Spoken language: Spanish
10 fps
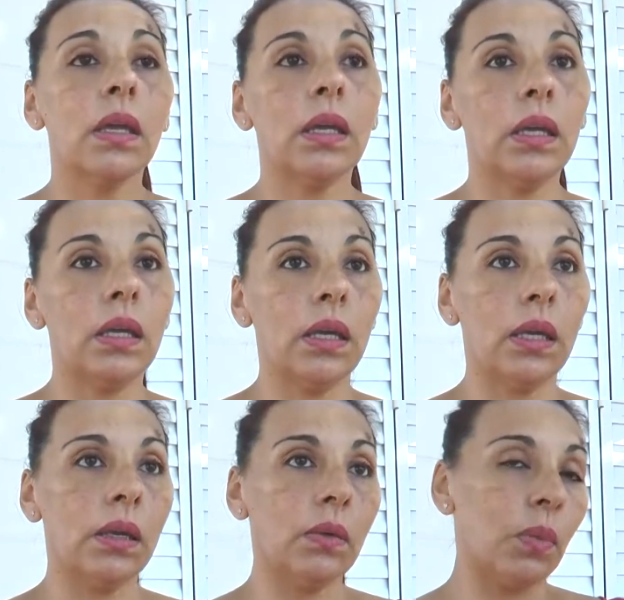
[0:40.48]

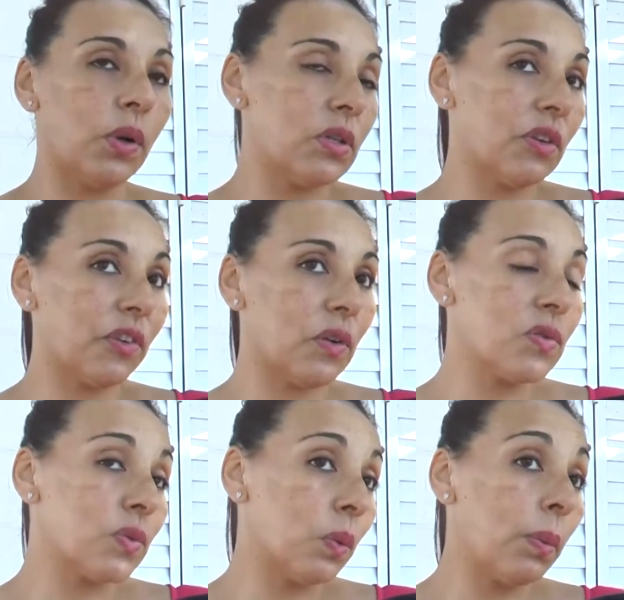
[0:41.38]
y bueno, se
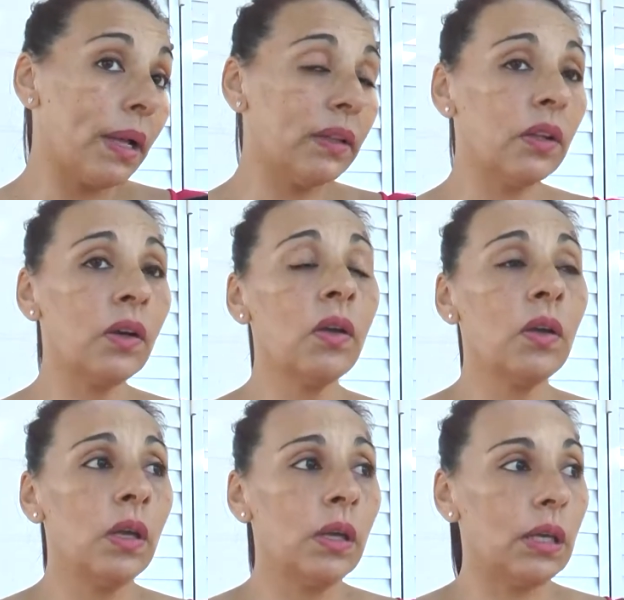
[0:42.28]
fueron sumando
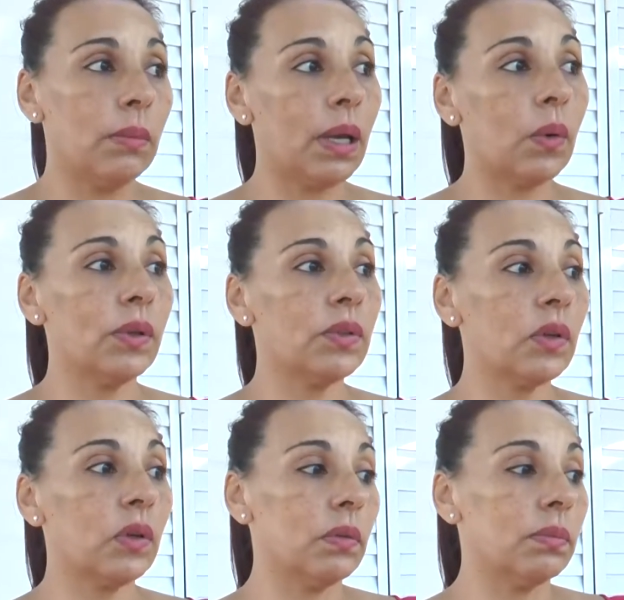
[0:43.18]
y me
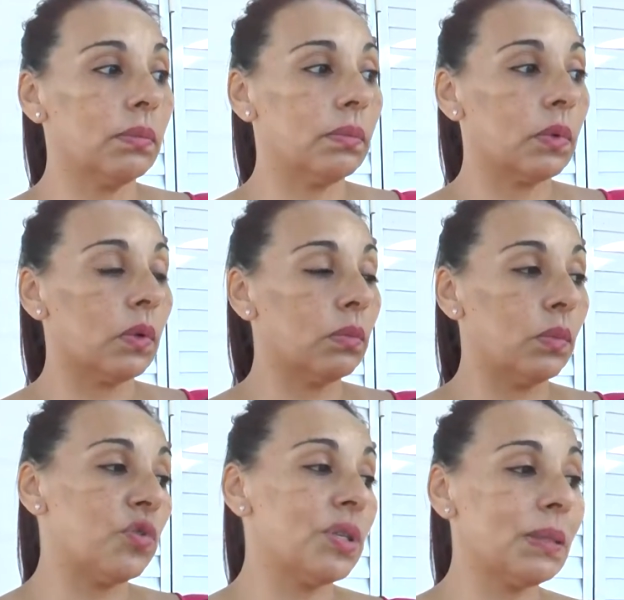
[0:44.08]
encuentro con,
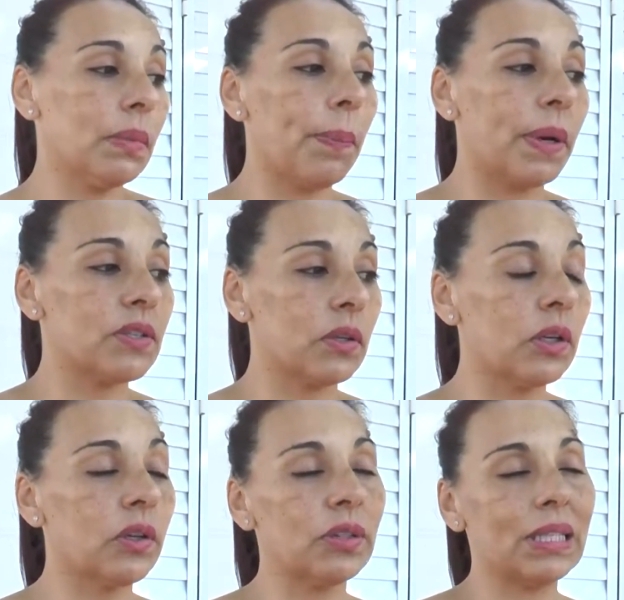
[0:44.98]
muchísimas
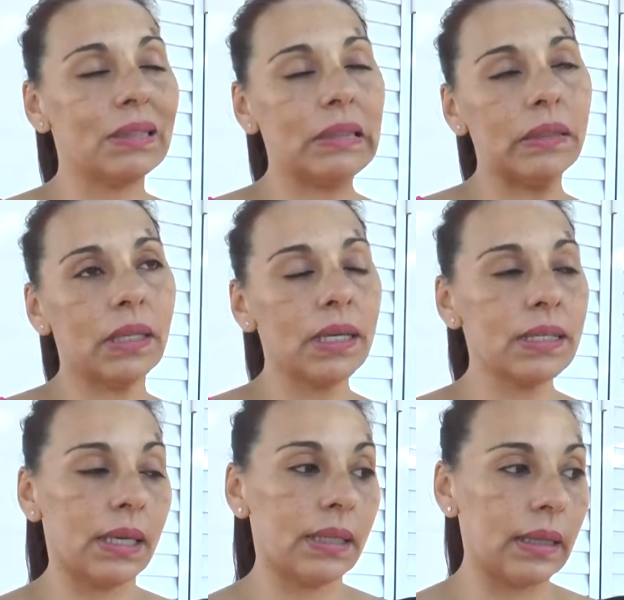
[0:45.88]
personas con
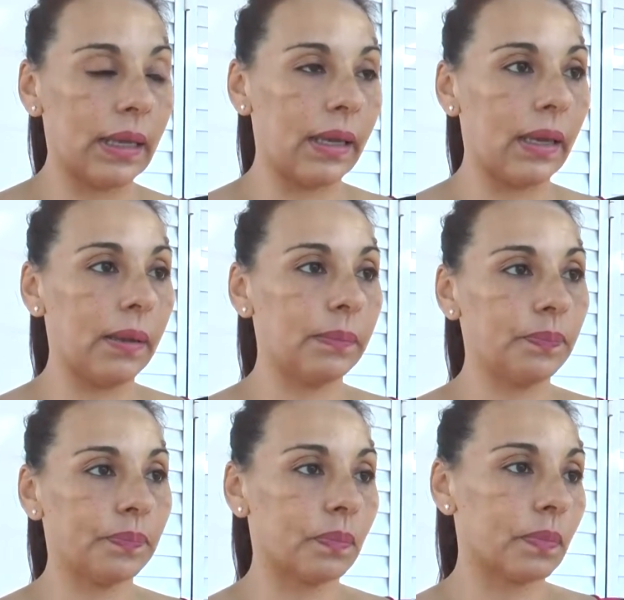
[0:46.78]
distintas, este,
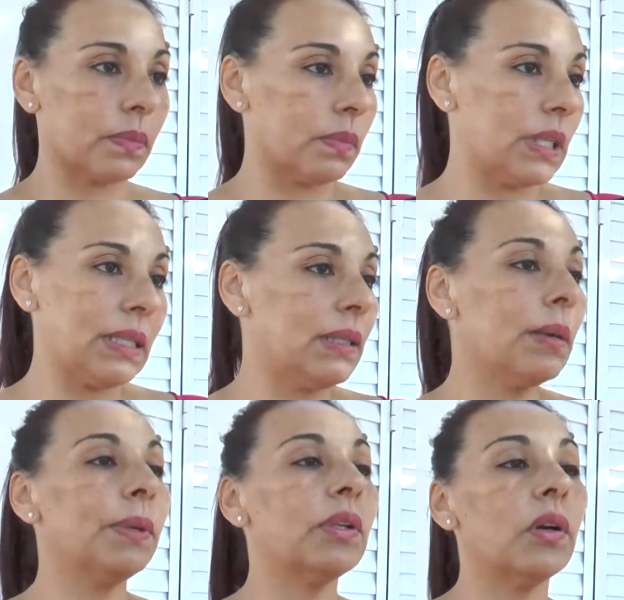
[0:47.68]

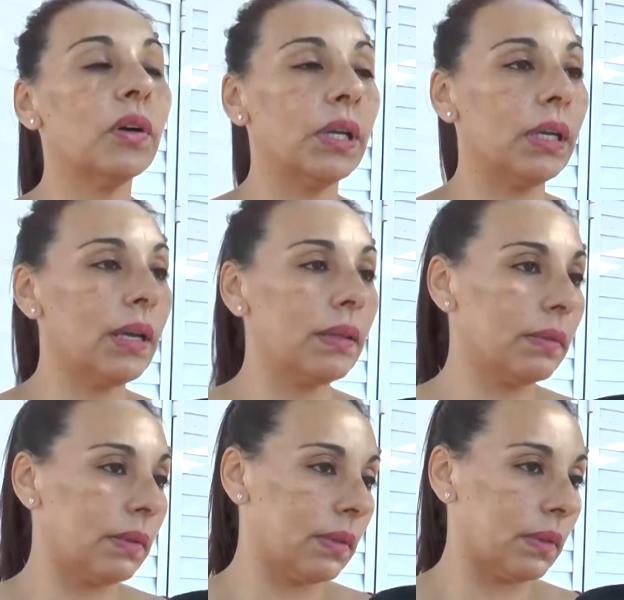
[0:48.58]
distintas patologías
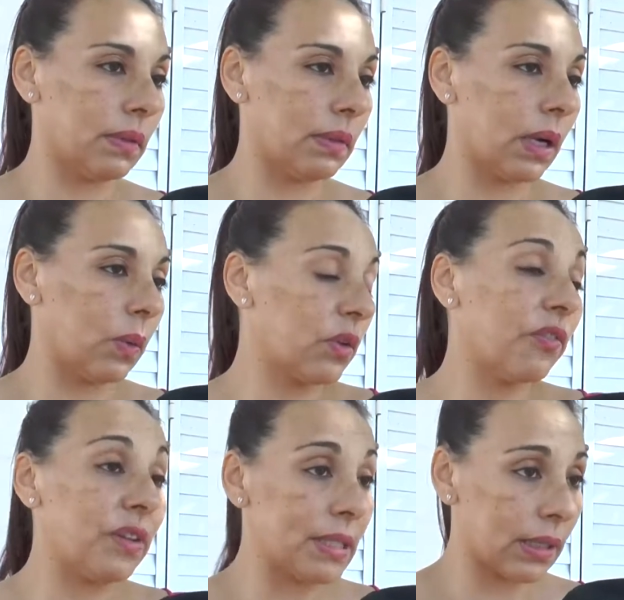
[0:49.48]
mm, de acuerdo
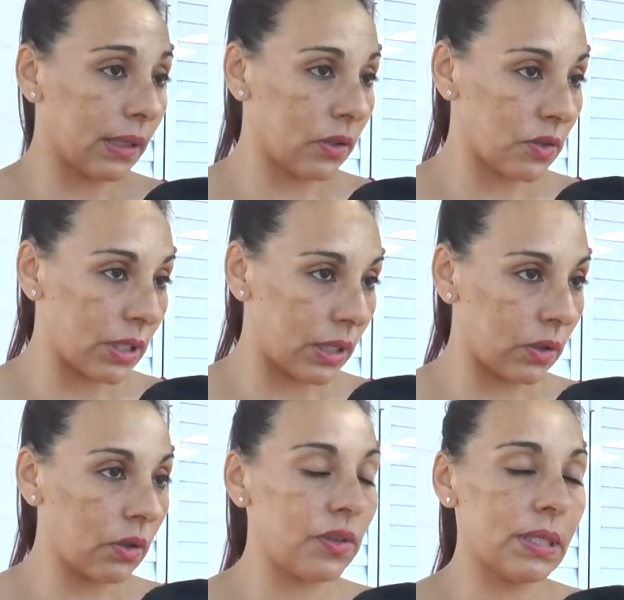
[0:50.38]
físicas, ¿no es
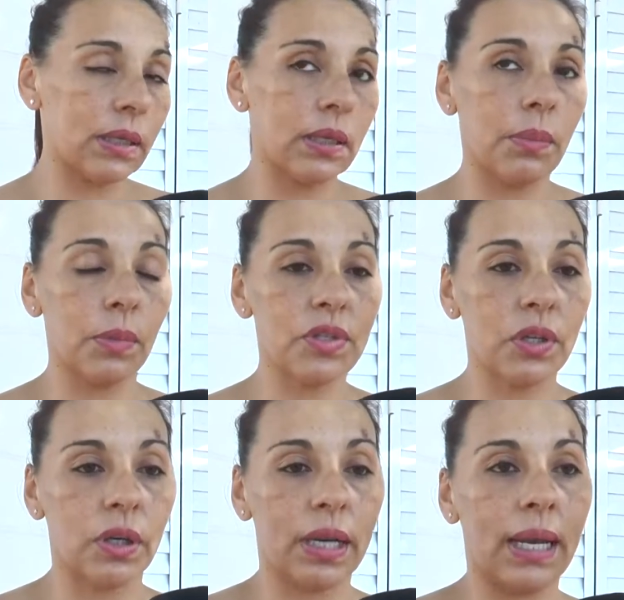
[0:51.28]
cierto? Físicas y
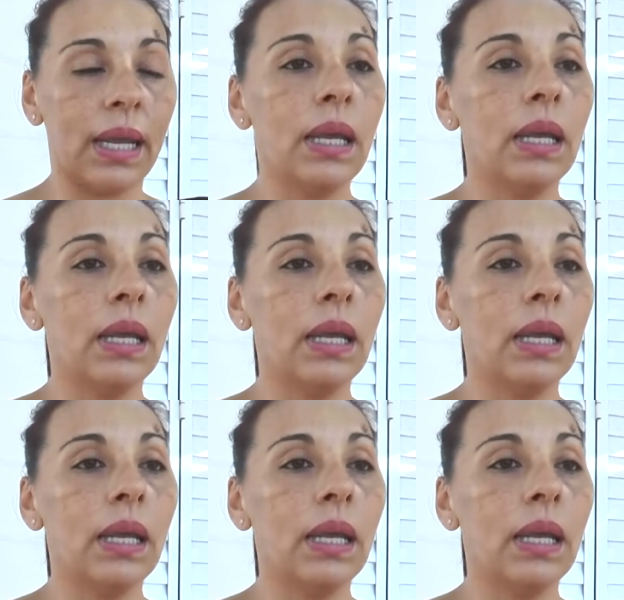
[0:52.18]
emocionales.